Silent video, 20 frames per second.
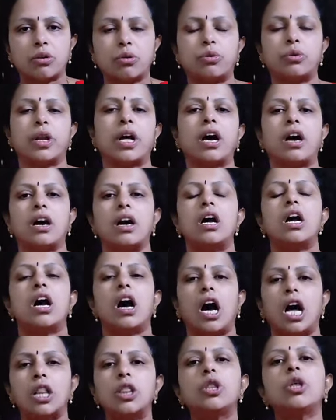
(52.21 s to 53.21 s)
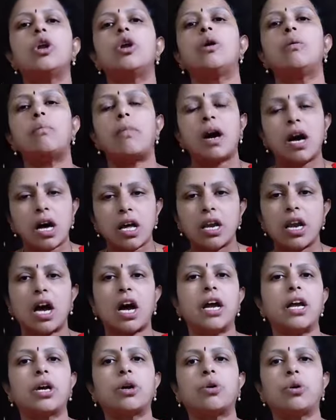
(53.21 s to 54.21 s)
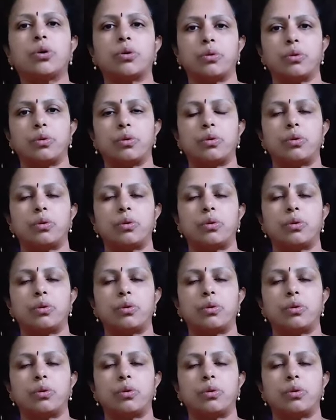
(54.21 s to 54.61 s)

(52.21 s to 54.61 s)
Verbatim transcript: కూడా అందులో మా నాయకుడు